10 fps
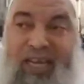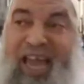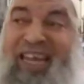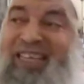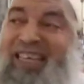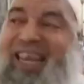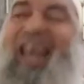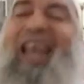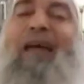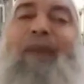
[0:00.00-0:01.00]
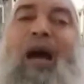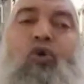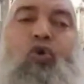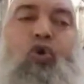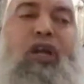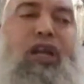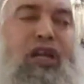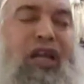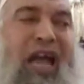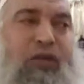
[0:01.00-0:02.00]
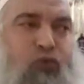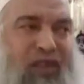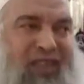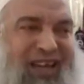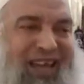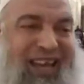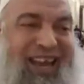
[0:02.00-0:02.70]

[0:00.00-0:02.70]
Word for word: كان يتكلم عن كل الناس وذكر